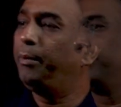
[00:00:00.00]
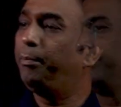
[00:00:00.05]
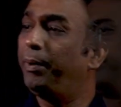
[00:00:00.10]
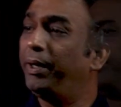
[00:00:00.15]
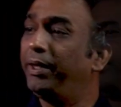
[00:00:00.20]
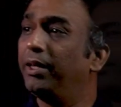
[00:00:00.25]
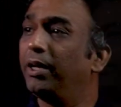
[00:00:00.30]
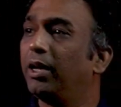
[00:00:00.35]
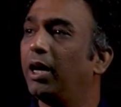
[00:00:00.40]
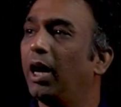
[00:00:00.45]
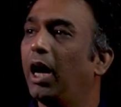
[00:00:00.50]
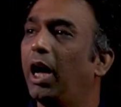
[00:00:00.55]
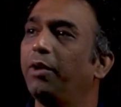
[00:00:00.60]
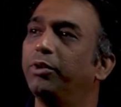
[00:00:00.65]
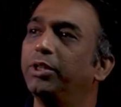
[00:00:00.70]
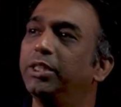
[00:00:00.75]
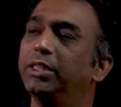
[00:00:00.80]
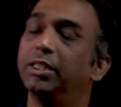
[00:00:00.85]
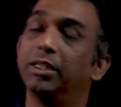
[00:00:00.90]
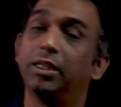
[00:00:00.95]
இப்போ இந்த கார்
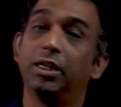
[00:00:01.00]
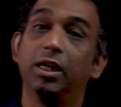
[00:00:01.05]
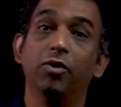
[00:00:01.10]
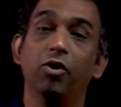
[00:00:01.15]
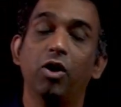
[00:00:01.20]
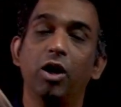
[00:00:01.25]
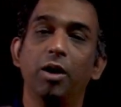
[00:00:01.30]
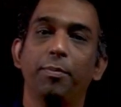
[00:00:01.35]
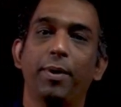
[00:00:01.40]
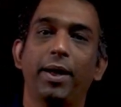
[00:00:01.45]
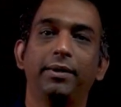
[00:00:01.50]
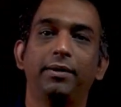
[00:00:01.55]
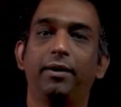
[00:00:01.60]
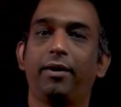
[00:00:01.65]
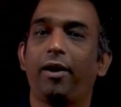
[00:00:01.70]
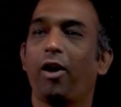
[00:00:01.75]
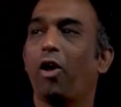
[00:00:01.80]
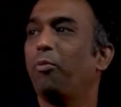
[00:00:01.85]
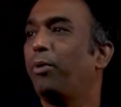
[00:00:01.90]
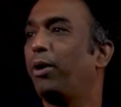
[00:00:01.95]
வந்து இந்த கர்வான பாத்தில்
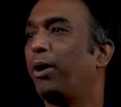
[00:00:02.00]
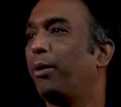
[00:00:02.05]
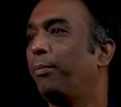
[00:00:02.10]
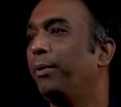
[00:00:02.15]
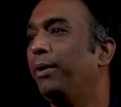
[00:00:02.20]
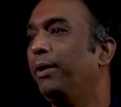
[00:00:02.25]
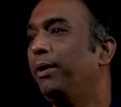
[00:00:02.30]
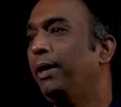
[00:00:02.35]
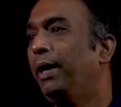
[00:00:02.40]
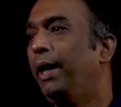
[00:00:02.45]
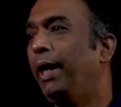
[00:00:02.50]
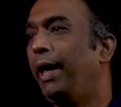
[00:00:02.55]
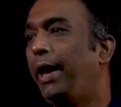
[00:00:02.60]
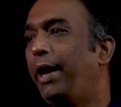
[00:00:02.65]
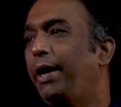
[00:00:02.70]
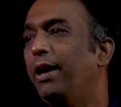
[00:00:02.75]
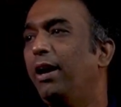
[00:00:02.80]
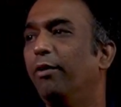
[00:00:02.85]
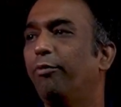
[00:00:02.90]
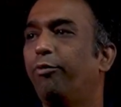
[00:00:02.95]
ட்ராவல் பண்ணுறப்ப
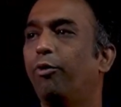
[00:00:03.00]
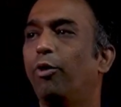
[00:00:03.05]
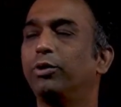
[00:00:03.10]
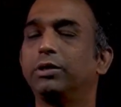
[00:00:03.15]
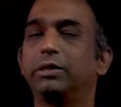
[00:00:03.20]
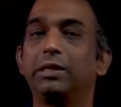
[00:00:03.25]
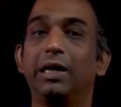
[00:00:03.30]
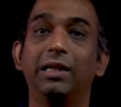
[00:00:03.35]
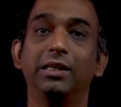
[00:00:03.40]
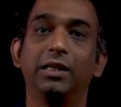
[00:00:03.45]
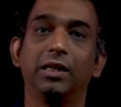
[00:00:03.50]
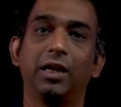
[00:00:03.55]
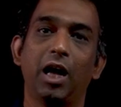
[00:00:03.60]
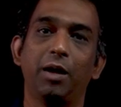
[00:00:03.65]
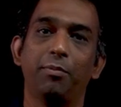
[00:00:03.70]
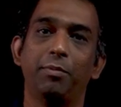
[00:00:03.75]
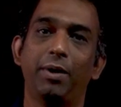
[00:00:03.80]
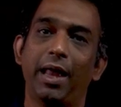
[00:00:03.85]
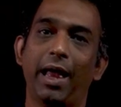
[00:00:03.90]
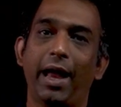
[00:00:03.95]
என்னென்ன ஃபோர்ஸஸ்லாம் அந்த
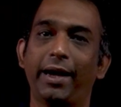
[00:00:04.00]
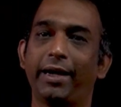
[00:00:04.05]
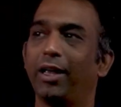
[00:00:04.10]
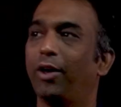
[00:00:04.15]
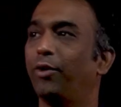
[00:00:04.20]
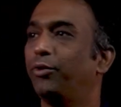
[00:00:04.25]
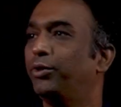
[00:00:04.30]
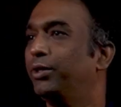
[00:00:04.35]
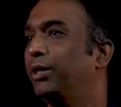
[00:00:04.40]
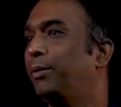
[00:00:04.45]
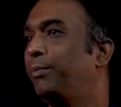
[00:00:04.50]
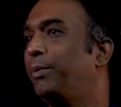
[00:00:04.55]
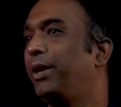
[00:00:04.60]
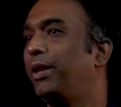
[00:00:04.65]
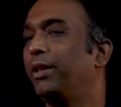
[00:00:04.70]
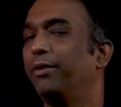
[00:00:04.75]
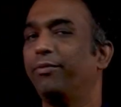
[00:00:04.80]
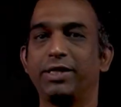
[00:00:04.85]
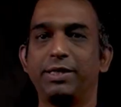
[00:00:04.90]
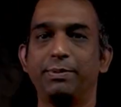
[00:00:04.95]
கார் மேலே ஆக்ட் ஆகுது
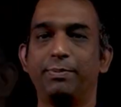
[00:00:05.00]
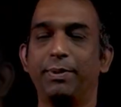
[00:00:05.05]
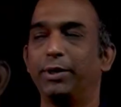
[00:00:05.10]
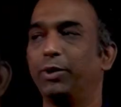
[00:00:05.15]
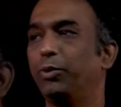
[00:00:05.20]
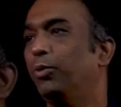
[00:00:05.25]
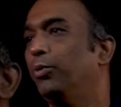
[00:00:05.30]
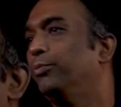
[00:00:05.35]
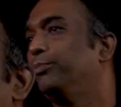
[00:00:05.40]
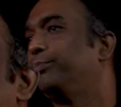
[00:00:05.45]
அப்படின்றத ஃபஸ்ட்டு பார்த்துருவோம்